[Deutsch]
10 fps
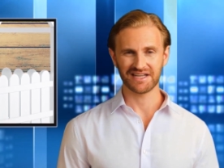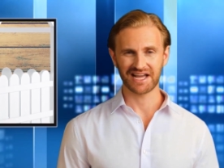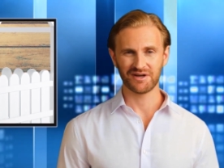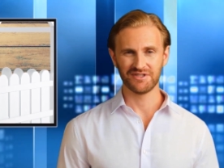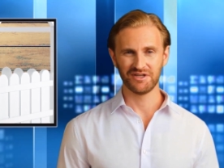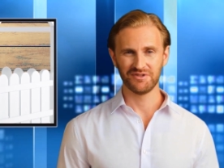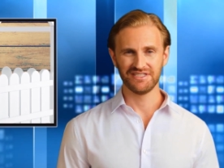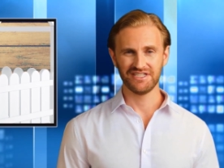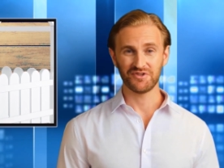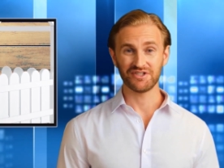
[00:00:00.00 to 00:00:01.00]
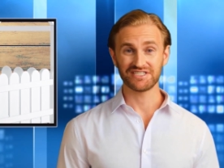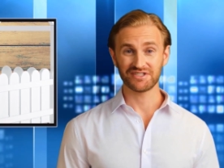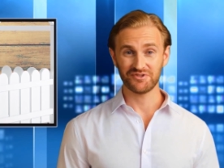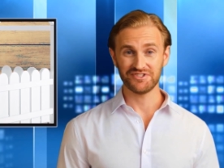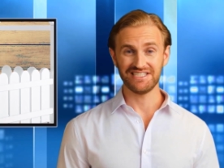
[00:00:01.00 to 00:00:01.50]
Household Storage
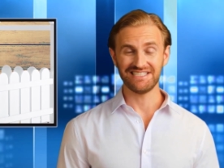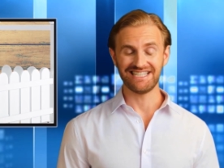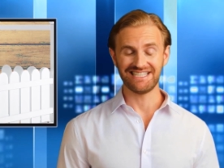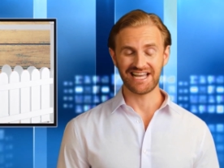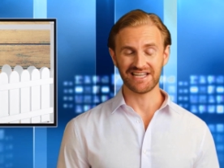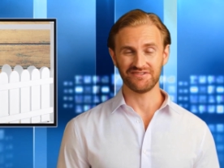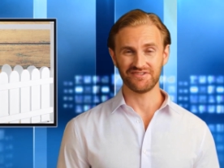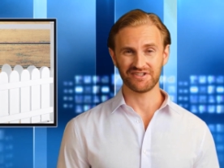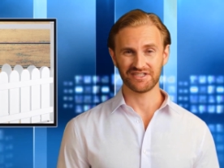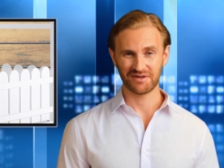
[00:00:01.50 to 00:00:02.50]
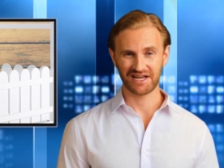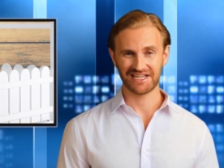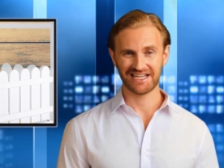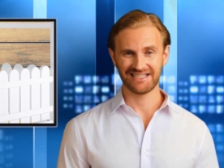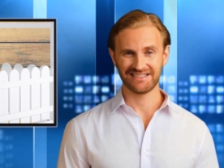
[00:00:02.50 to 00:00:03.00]
Solutions ist eine führende
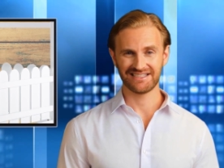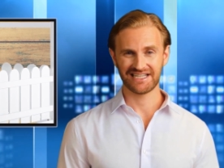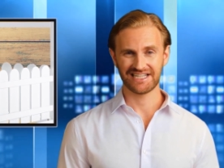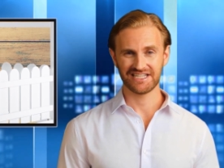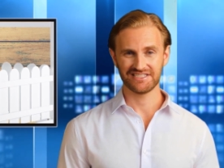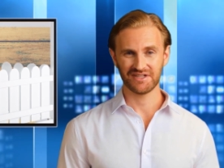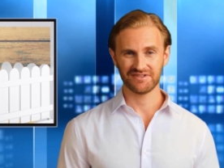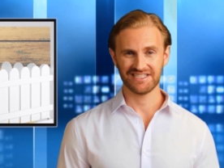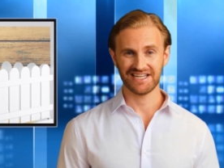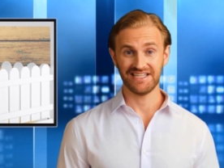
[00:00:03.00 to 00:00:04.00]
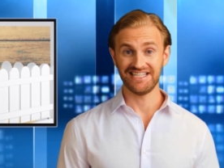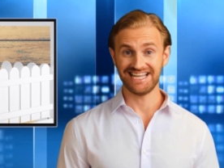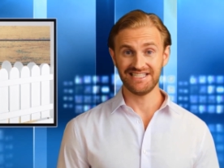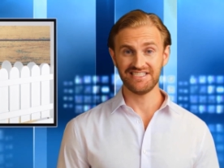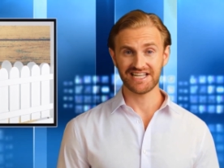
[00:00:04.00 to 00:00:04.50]
Marke, die sich zum Ziel
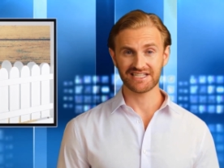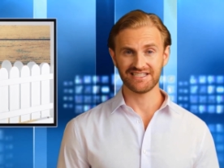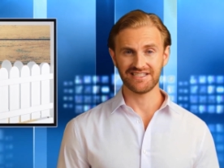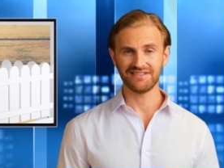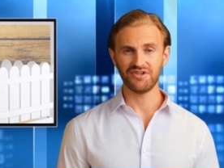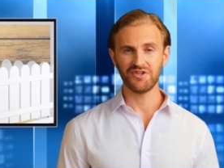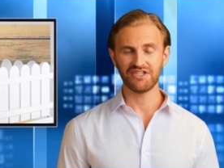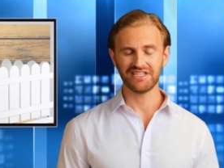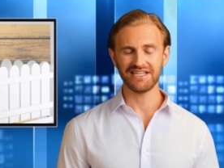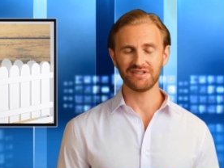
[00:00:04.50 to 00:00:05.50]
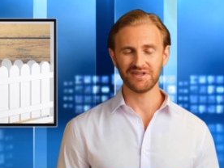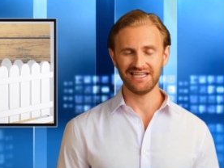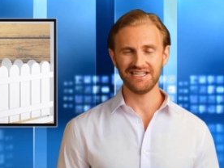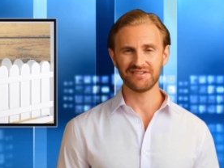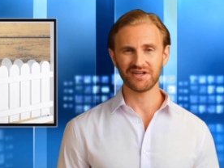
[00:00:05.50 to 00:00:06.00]
gesetzt hat, deutschen
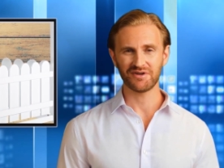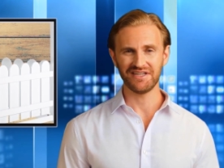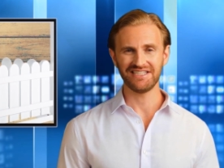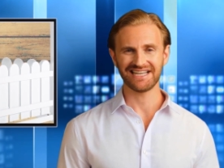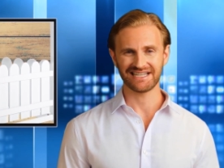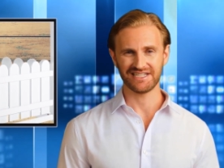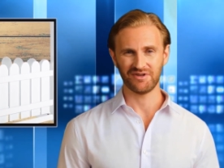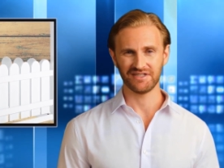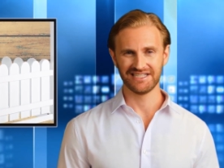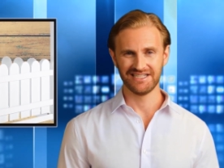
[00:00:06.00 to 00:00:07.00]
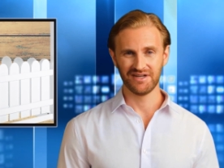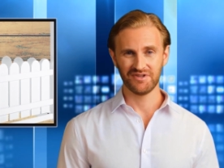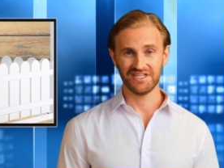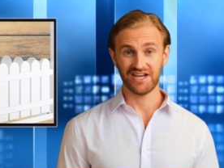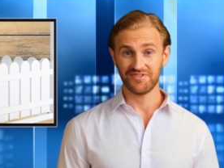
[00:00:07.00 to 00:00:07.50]
innovative Organisations-
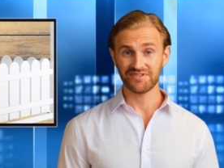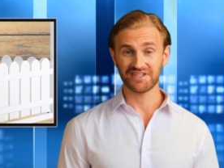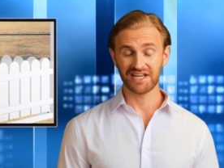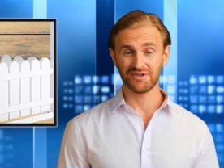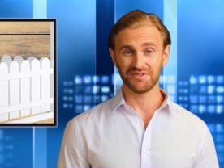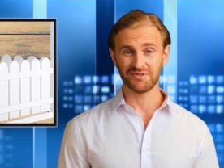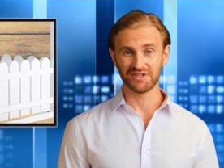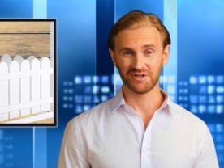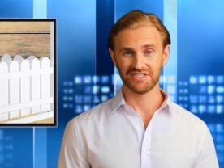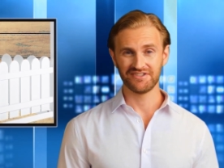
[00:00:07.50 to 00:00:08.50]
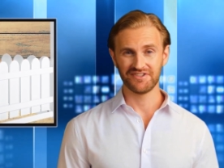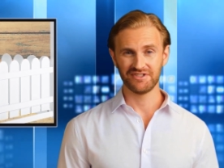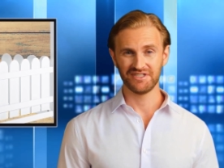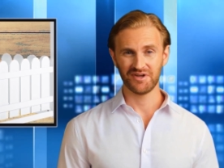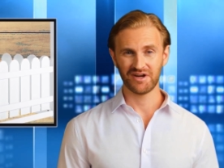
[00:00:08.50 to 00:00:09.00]
und Aufbewahrungsprodukte
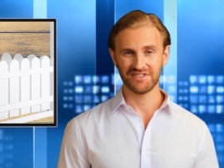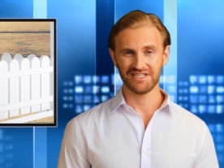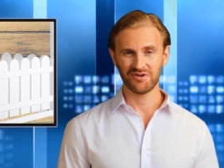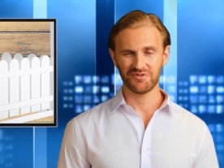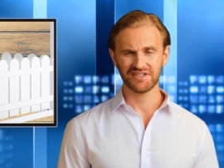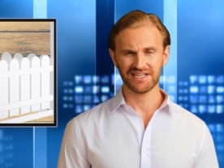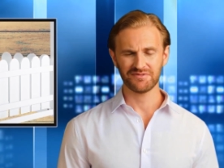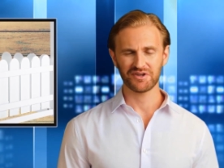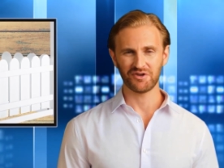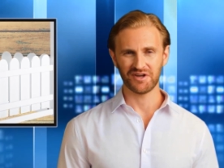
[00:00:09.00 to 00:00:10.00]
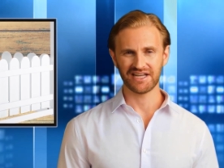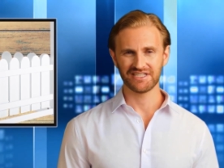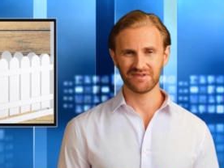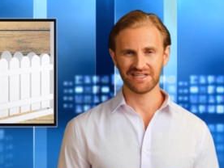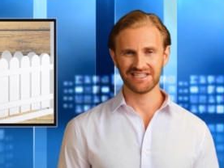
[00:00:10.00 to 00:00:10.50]
für zu Hause und im Büro
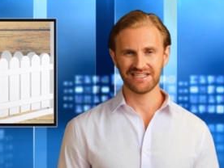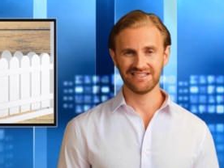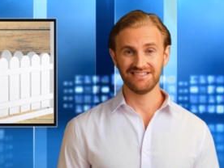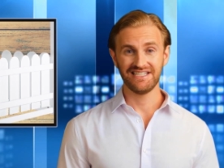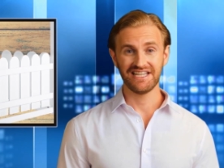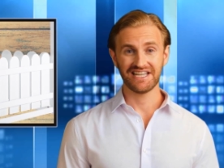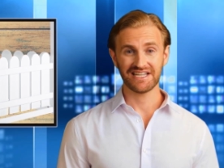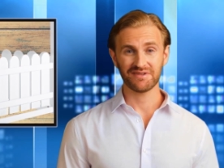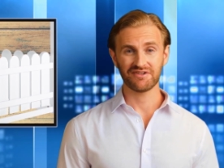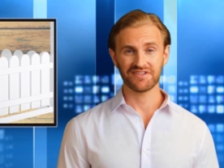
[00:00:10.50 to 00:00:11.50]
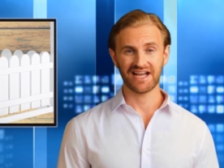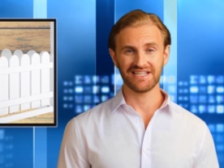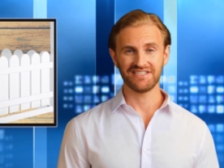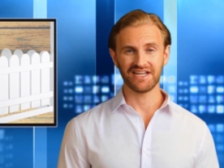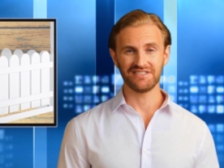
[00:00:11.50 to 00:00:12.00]
anzubieten, die ihr Leben
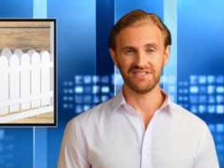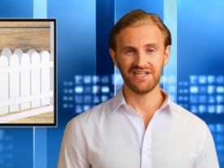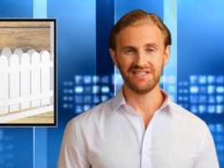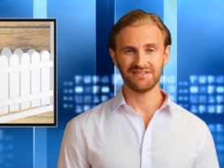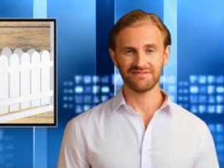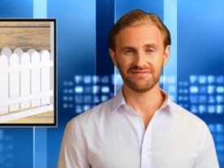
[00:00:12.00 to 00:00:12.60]
vereinfachen sollen.